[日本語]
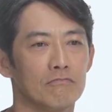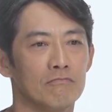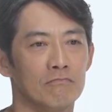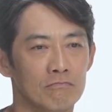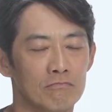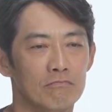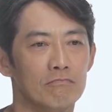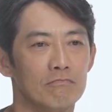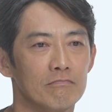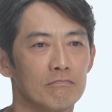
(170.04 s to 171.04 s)
のうん
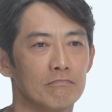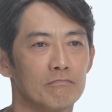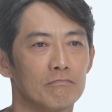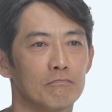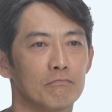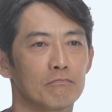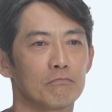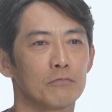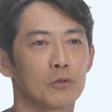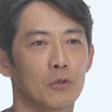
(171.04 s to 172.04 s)

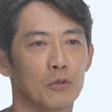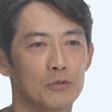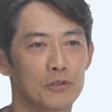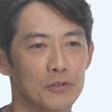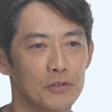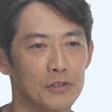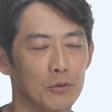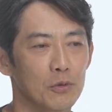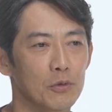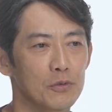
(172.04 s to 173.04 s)
この美しさ
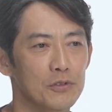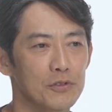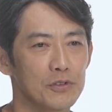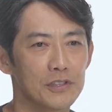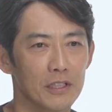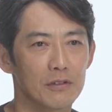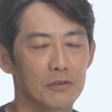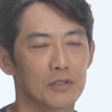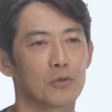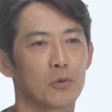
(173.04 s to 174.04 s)
男の美しさってい
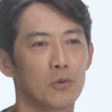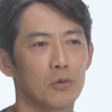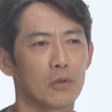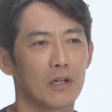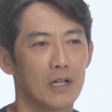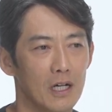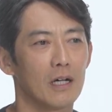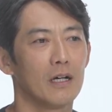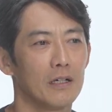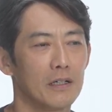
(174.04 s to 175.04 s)
うのはそこ
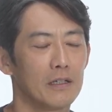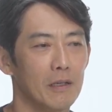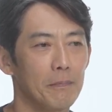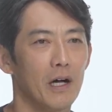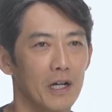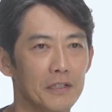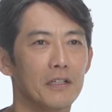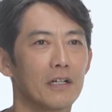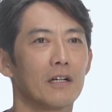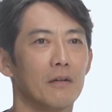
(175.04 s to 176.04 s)
がやっぱあり
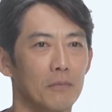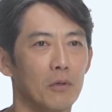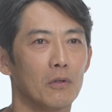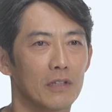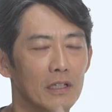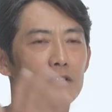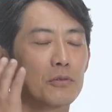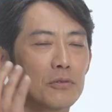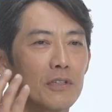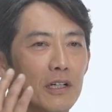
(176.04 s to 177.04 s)
ながらもただ
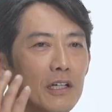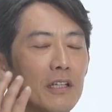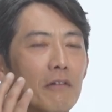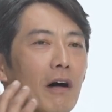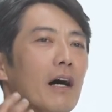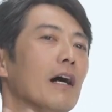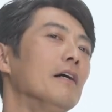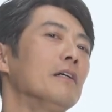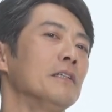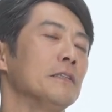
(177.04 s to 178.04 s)
そんだけでは、
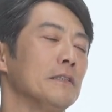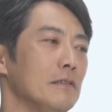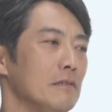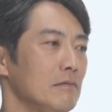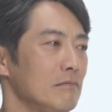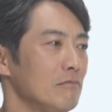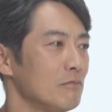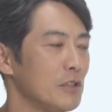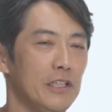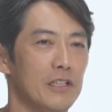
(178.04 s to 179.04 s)
う
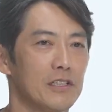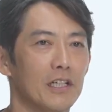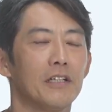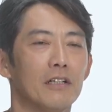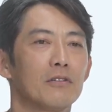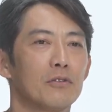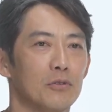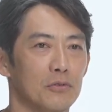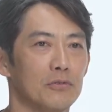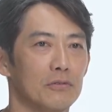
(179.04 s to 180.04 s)
ん、綺麗じゃないなって
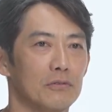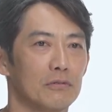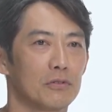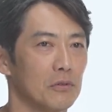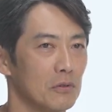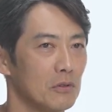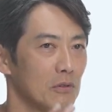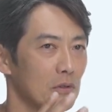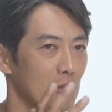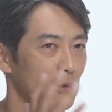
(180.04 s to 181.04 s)
いうそ
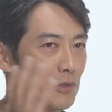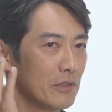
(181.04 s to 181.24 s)
のこういっ